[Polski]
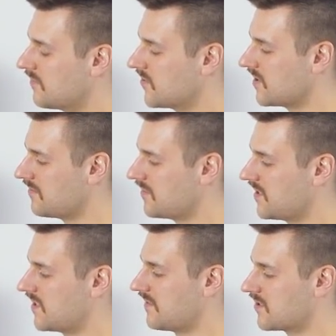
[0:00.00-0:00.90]
Możemy
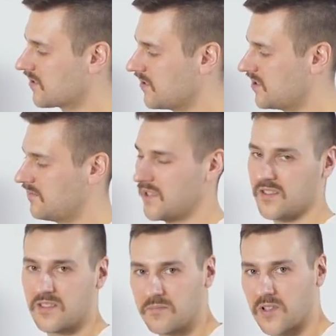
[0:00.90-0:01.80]
mieć na wysokości
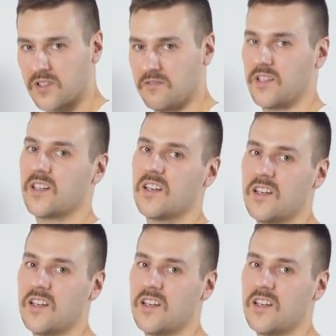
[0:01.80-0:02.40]
mięśni pochyłych